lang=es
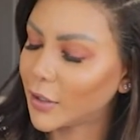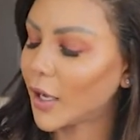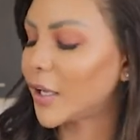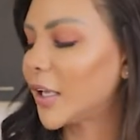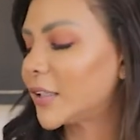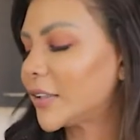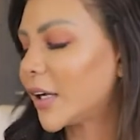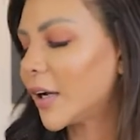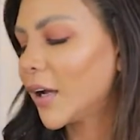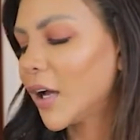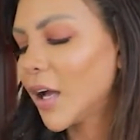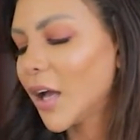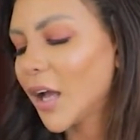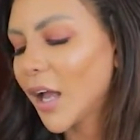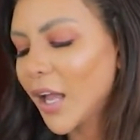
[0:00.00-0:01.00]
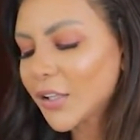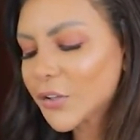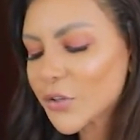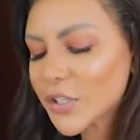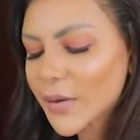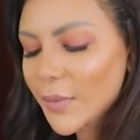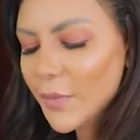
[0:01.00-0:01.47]
Ahí está.
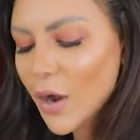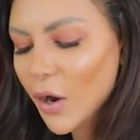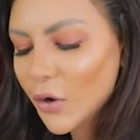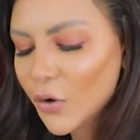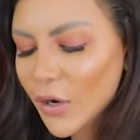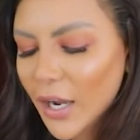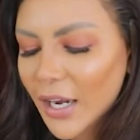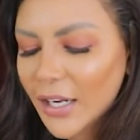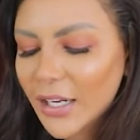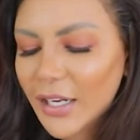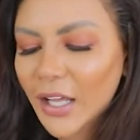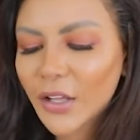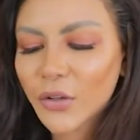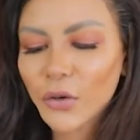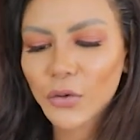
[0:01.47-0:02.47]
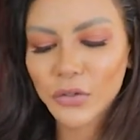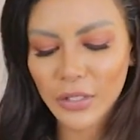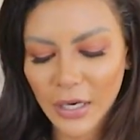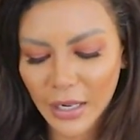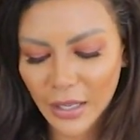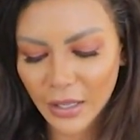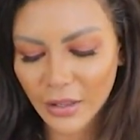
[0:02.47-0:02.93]
Entonces vamos a colocarle las dos
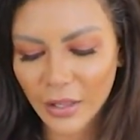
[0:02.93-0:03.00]
cucharadas